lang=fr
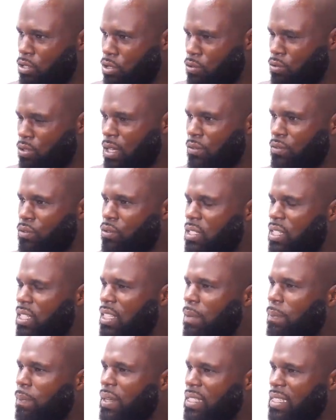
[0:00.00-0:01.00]
que nous avions
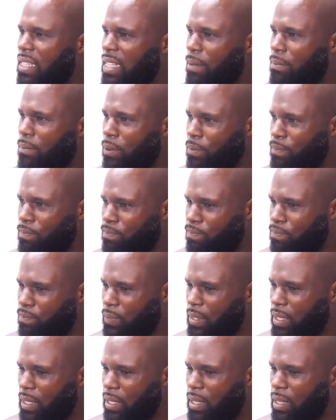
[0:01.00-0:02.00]
citées précédemment.
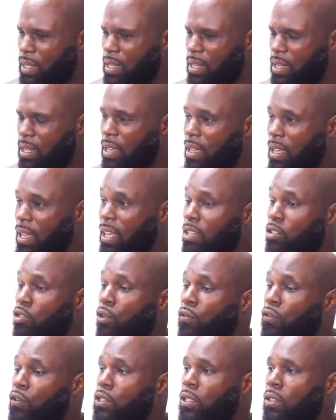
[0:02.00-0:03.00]
Et
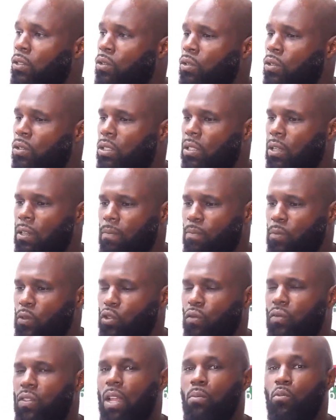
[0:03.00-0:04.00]
ce faisant donc,
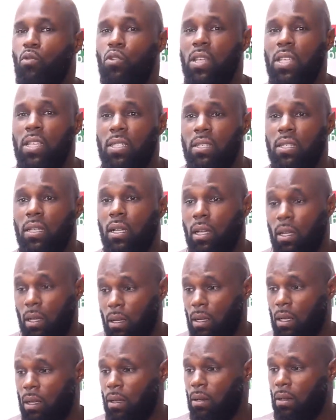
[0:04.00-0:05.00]
Jovenel Moïse
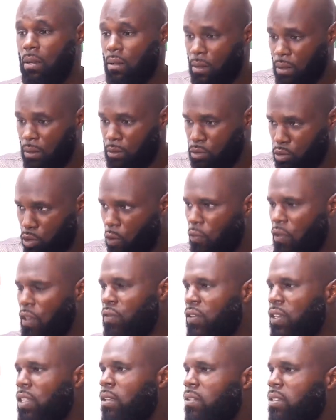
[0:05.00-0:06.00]
se
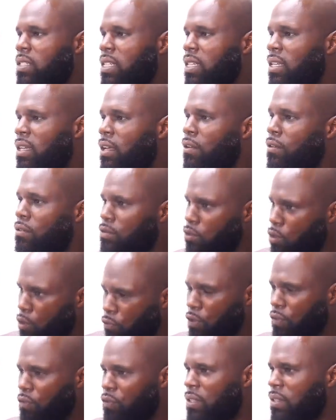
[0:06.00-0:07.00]
fait financer, se
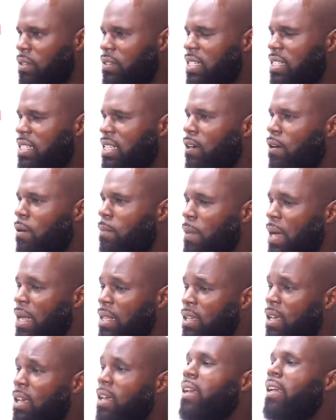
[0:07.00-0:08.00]
fait financer sa
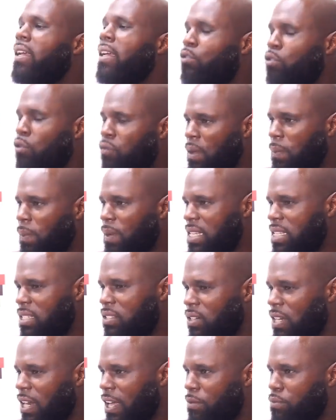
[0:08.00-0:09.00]
campagne et devient
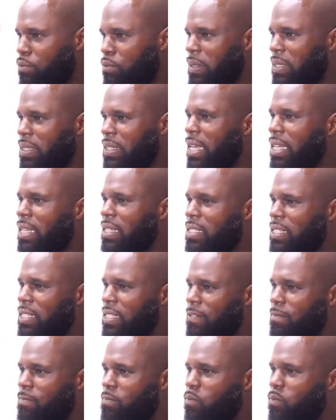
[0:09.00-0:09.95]
président de la République d'Haïti.